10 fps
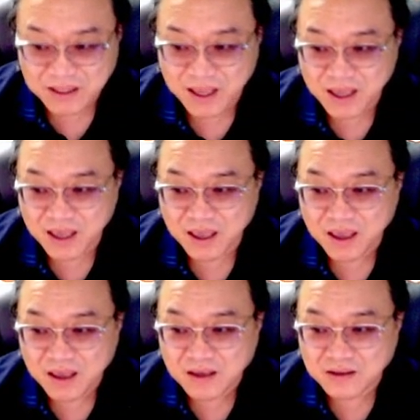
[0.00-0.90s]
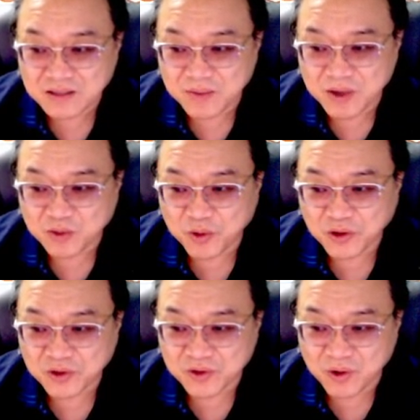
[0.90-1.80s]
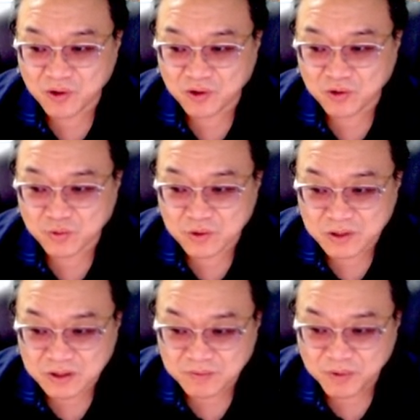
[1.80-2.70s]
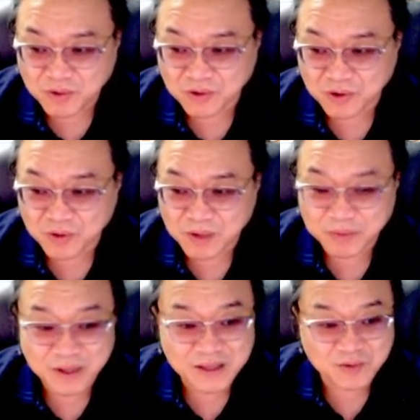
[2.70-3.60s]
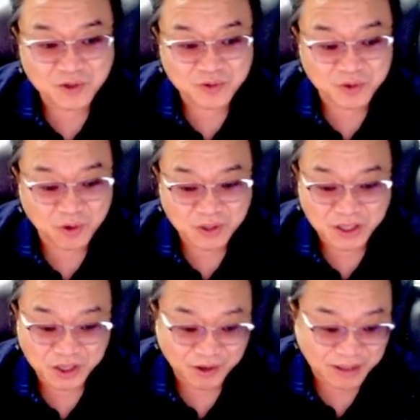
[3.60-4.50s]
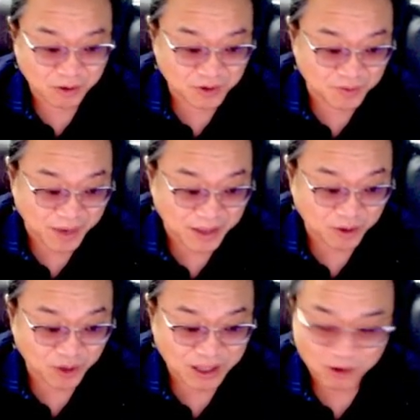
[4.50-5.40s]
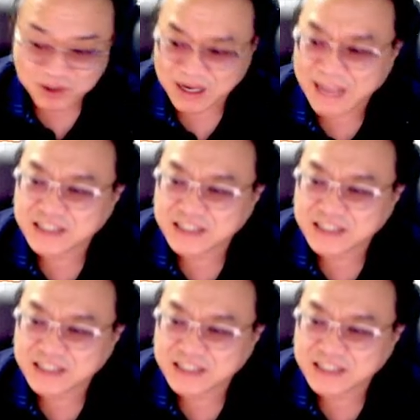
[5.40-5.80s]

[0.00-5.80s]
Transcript: 그때 이제 매도 포인트도 나오고 큰 폭으로 막 밀리는 모습이 나올 때 기관 외국인이 매도가 나오죠.